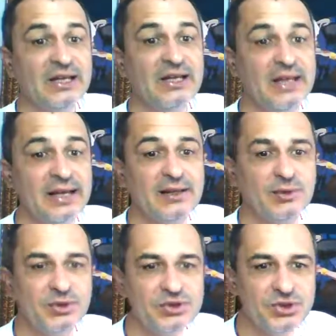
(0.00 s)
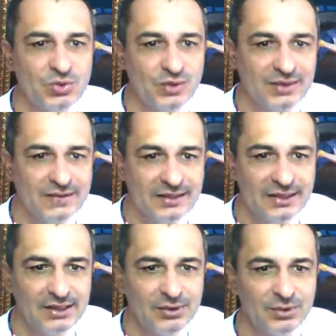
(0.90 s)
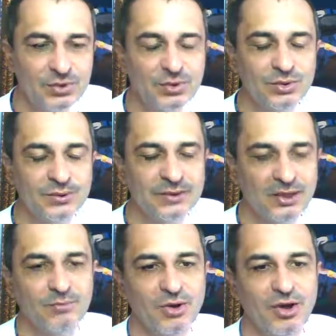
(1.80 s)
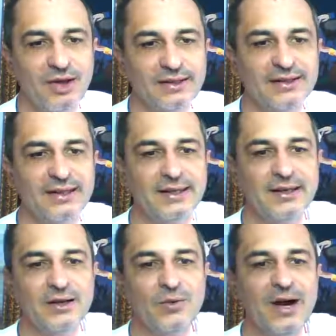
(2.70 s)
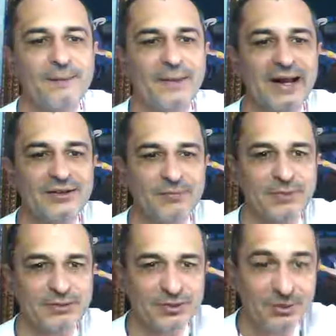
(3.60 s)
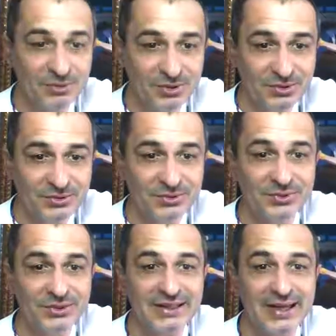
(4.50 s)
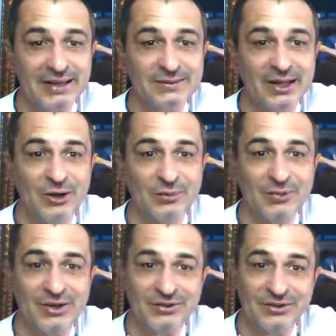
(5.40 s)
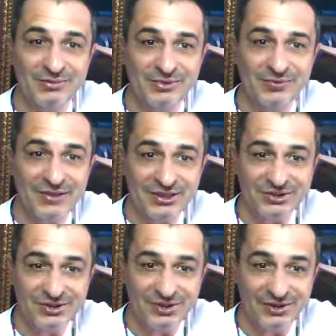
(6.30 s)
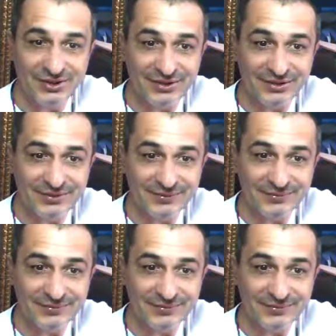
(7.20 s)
e continua seguindo o teu blog aqui. Um abraço para todo mundo e até o próximo vídeo.